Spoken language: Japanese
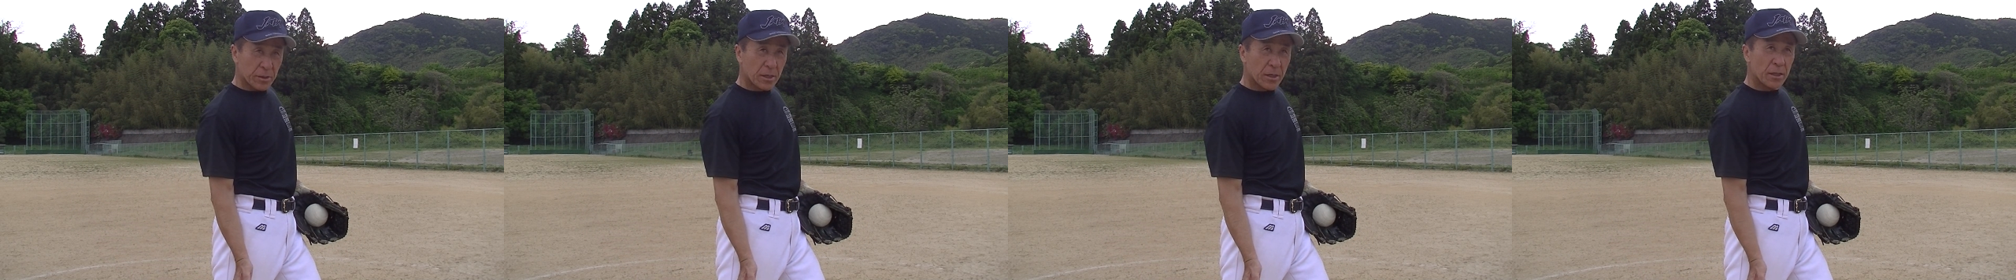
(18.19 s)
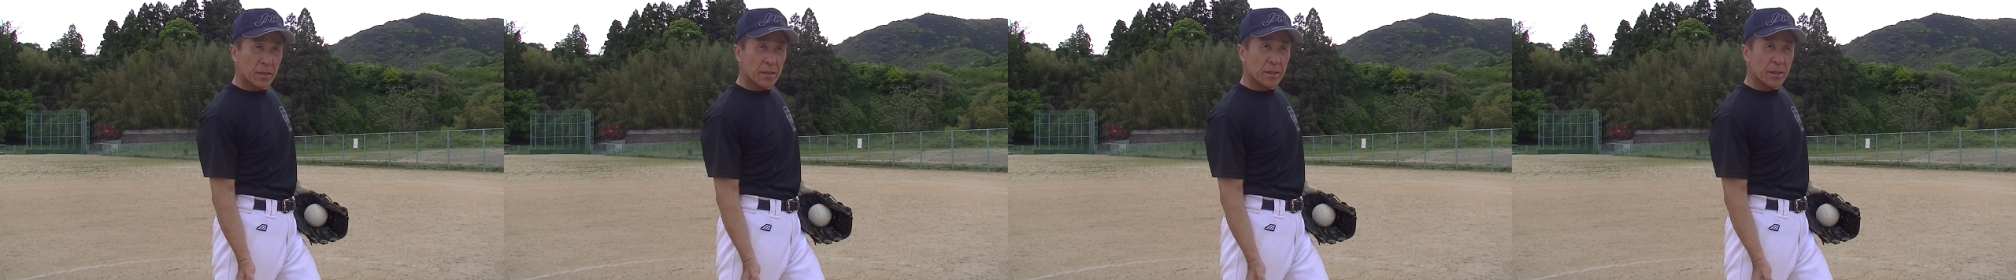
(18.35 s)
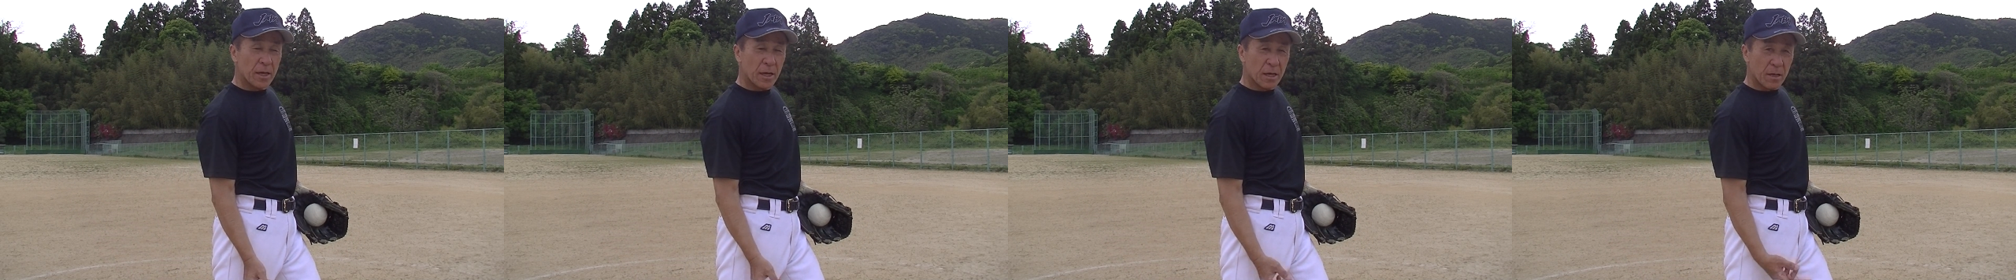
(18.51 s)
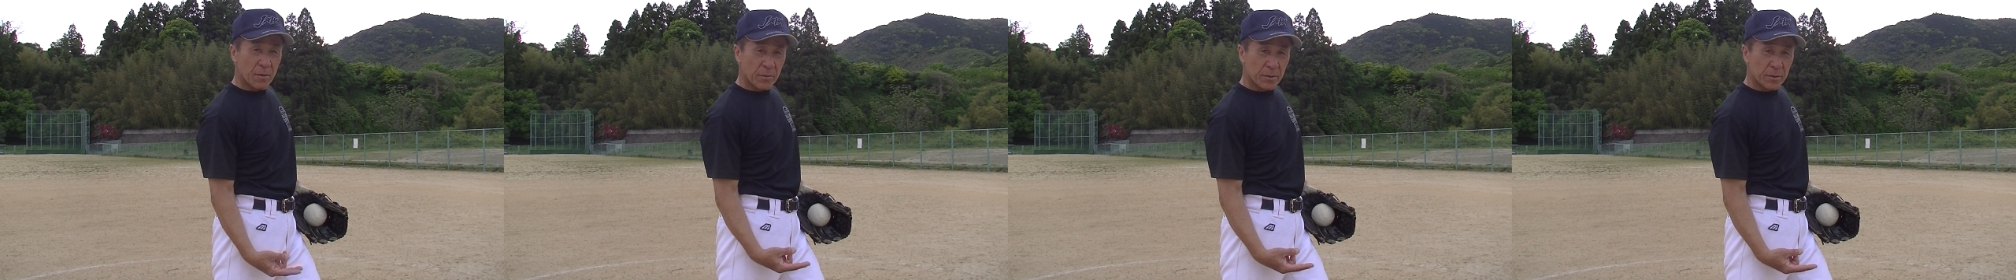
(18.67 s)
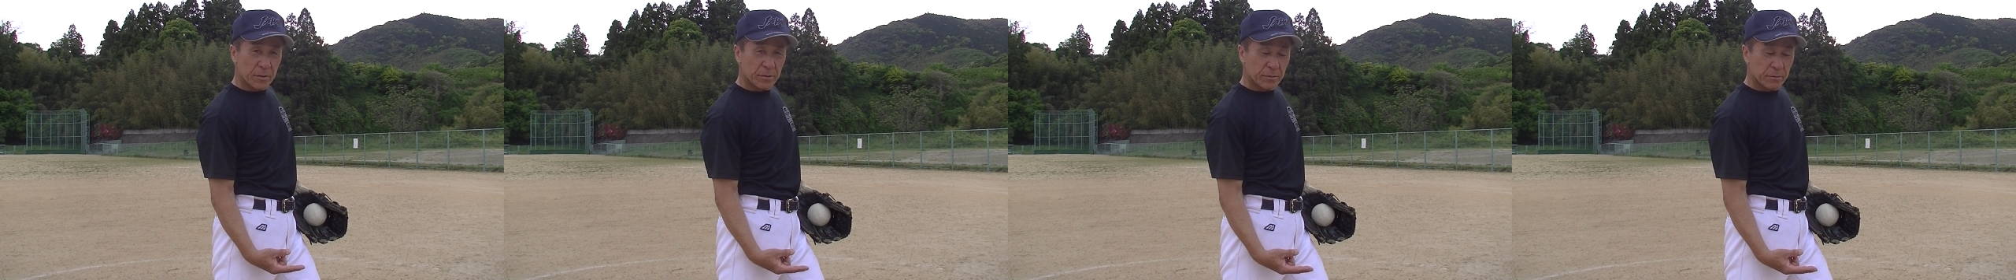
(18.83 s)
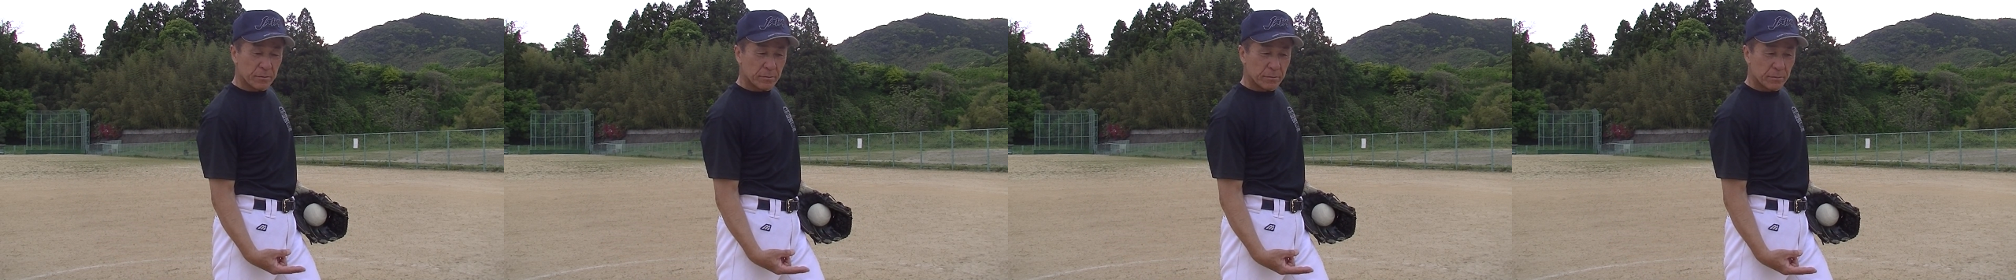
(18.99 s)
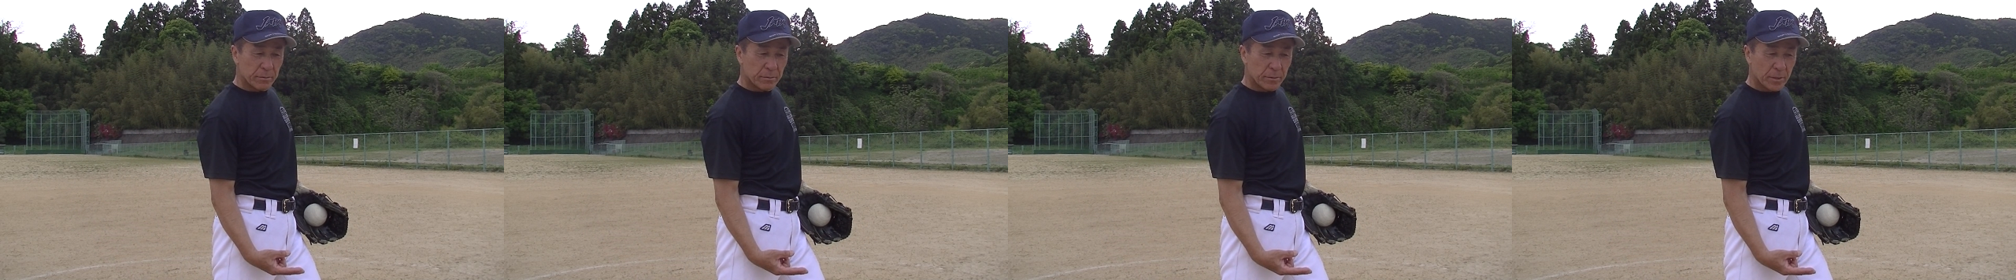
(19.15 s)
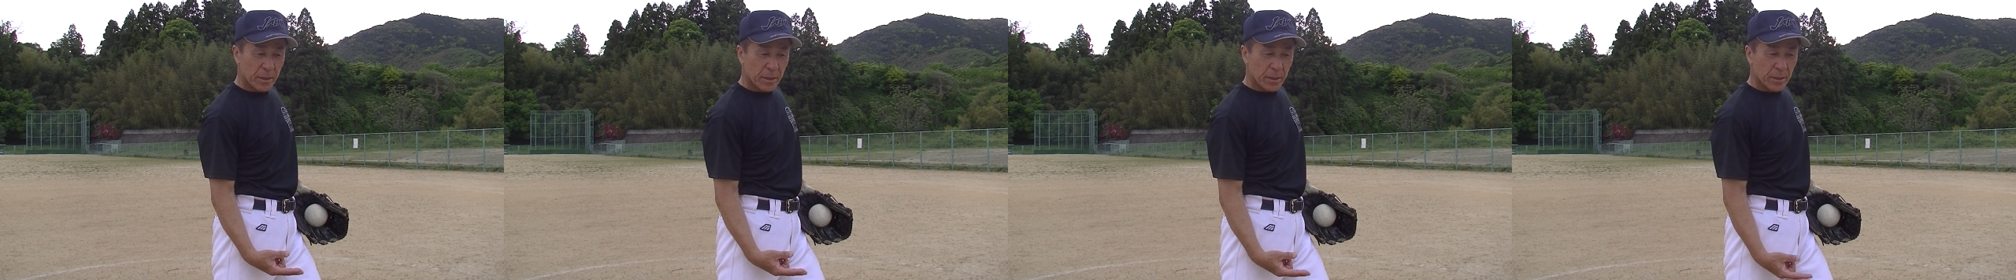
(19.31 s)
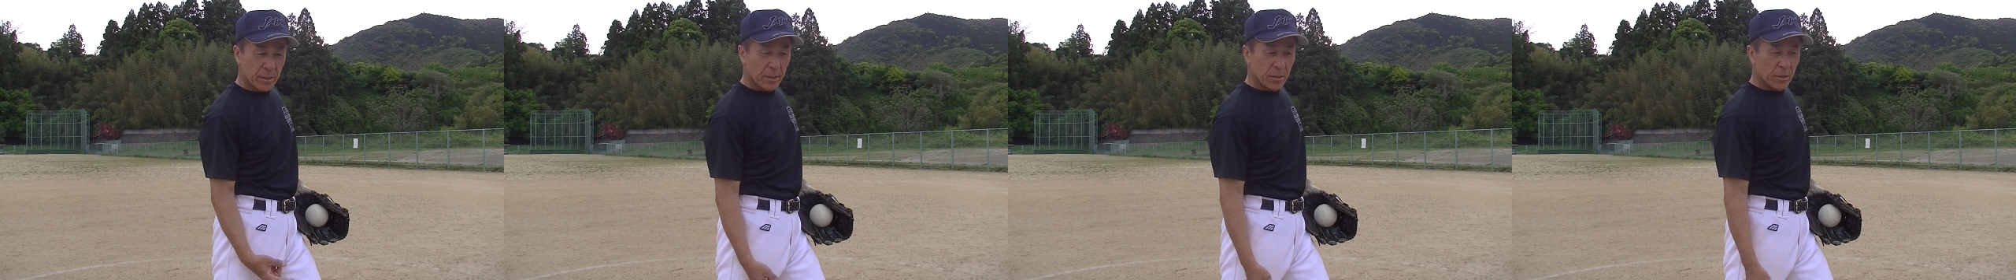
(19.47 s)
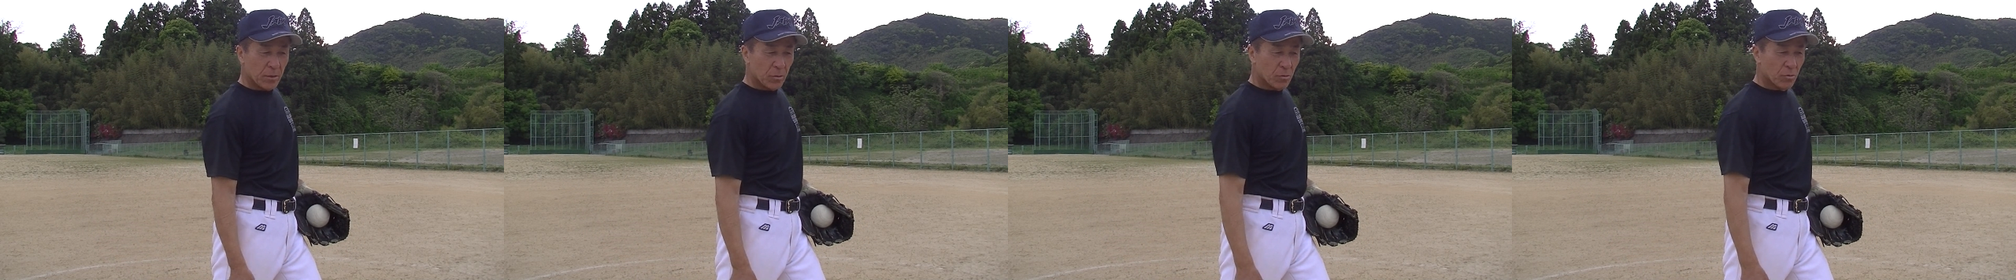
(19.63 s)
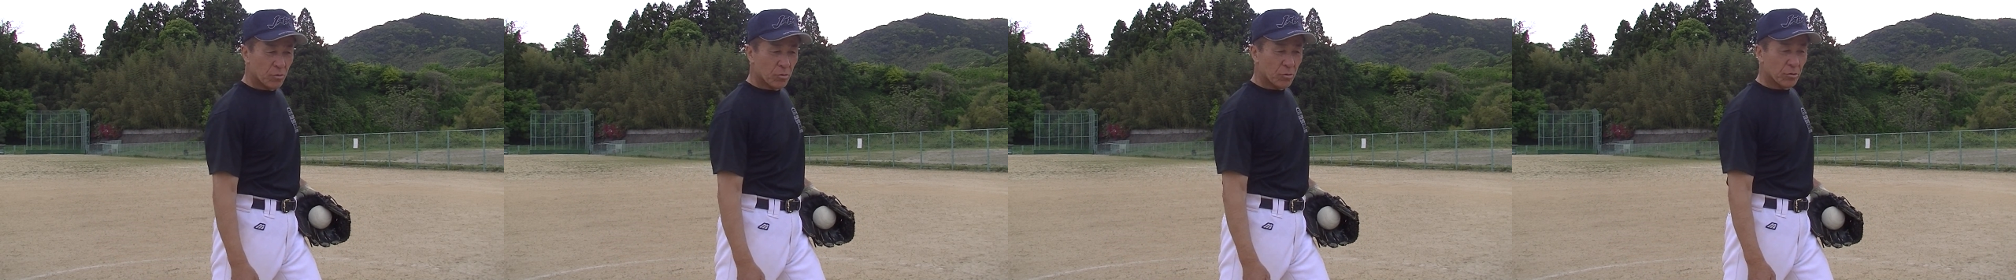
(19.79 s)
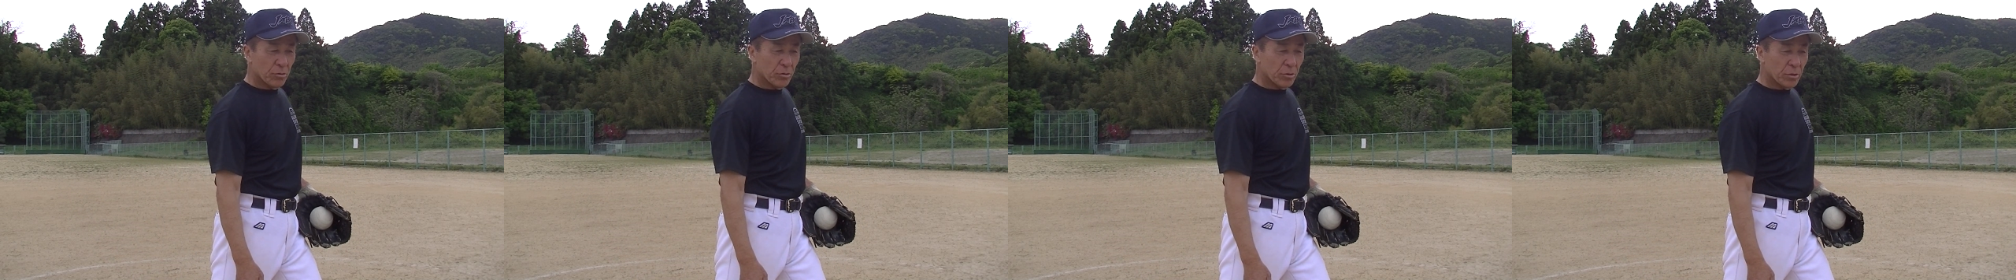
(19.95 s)
て投げますで
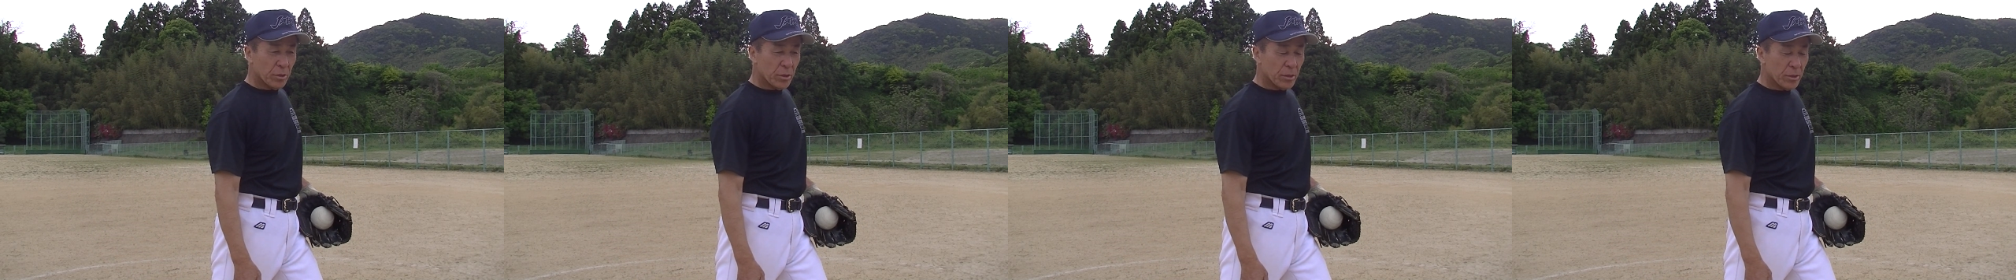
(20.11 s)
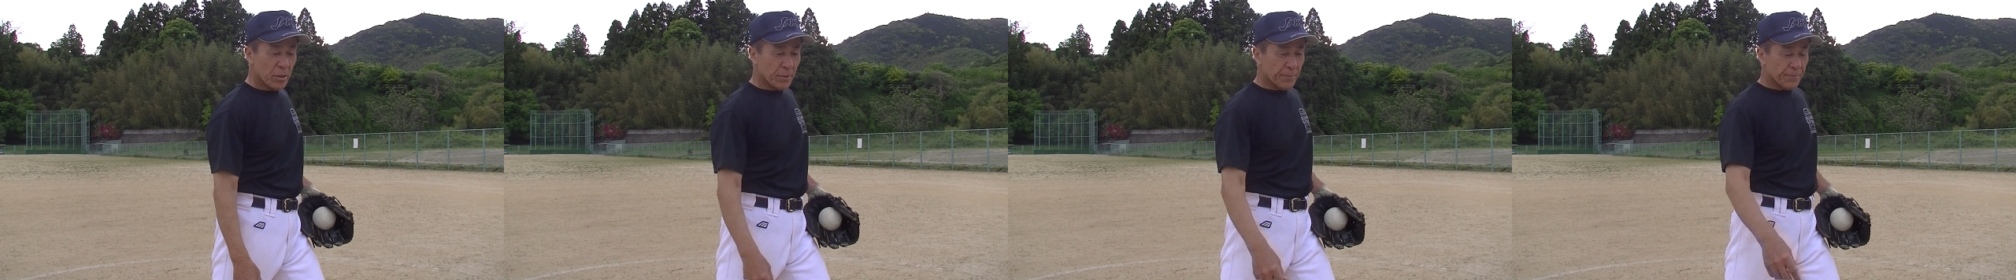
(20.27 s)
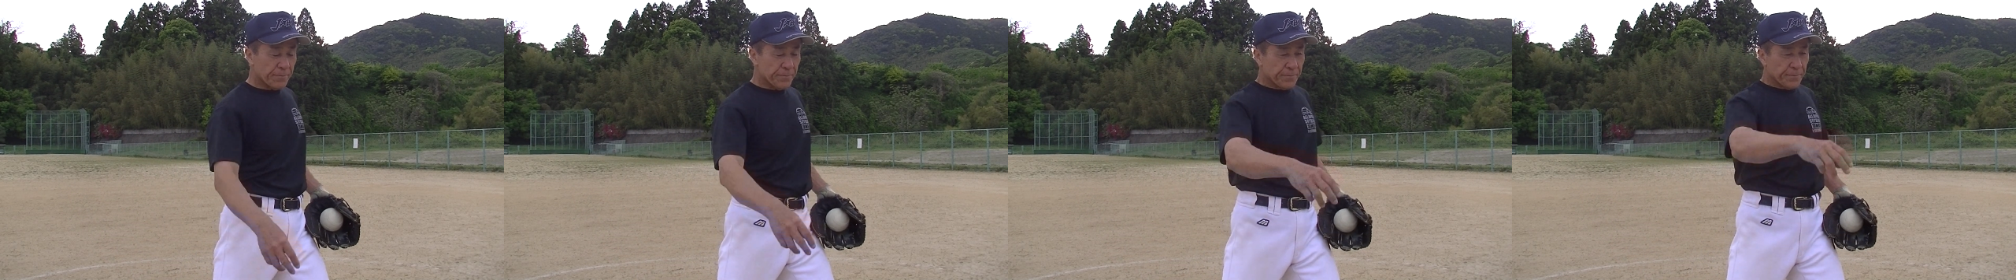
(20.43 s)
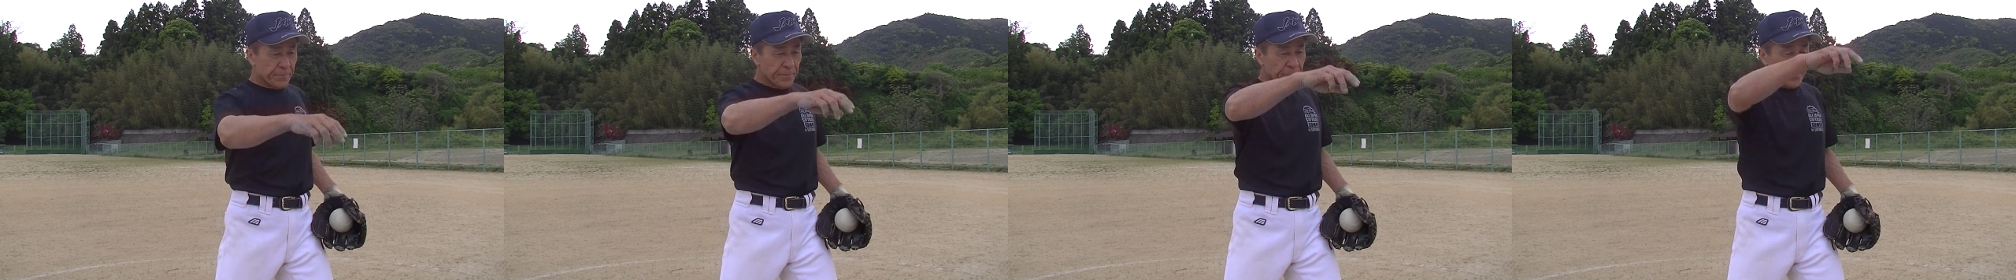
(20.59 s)
この時に、